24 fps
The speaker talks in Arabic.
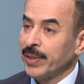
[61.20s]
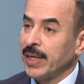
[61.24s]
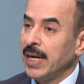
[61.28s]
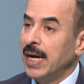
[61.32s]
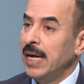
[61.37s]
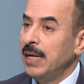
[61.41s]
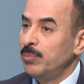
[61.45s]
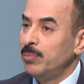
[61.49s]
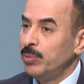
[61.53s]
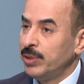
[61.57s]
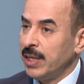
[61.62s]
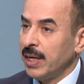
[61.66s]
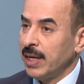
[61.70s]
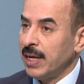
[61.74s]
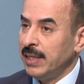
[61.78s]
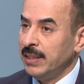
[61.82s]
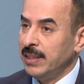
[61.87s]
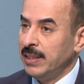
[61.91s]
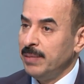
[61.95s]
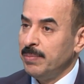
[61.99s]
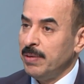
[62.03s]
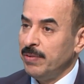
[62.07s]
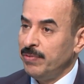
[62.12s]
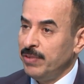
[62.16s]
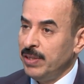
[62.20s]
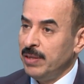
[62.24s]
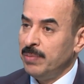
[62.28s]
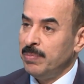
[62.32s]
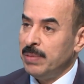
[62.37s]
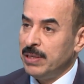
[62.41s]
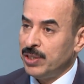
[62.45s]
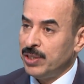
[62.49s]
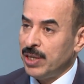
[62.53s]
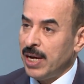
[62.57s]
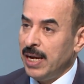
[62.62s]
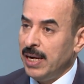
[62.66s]
المتقدمة في
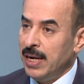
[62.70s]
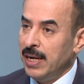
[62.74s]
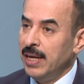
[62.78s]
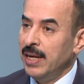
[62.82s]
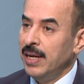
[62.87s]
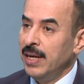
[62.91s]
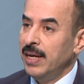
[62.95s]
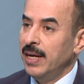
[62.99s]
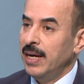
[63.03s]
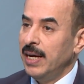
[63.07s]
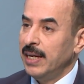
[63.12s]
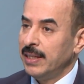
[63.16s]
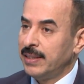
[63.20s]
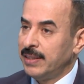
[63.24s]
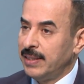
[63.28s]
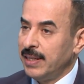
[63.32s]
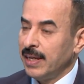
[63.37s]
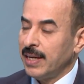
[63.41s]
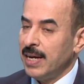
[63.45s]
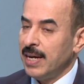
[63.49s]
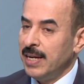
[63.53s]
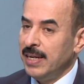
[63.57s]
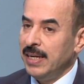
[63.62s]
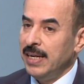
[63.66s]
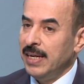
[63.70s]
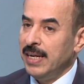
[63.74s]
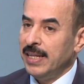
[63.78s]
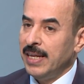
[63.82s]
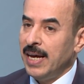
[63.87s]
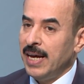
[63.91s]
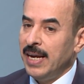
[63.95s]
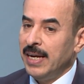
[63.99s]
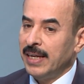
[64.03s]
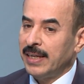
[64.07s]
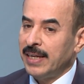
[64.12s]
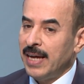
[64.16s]
المجال التقني
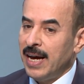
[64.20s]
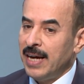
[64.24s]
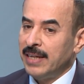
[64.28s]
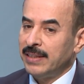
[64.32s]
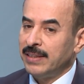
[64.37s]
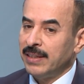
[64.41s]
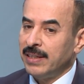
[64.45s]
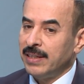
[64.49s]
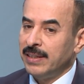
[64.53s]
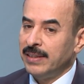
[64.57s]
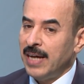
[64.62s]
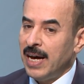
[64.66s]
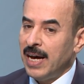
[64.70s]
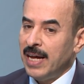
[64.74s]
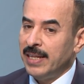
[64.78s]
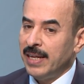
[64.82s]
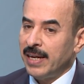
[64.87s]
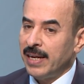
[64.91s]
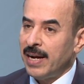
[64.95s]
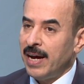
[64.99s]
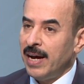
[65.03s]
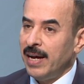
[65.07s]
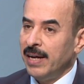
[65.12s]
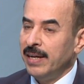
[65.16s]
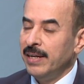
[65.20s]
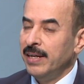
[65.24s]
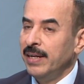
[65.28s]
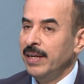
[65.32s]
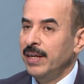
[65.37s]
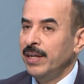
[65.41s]
لذلك أعتقد هذا راح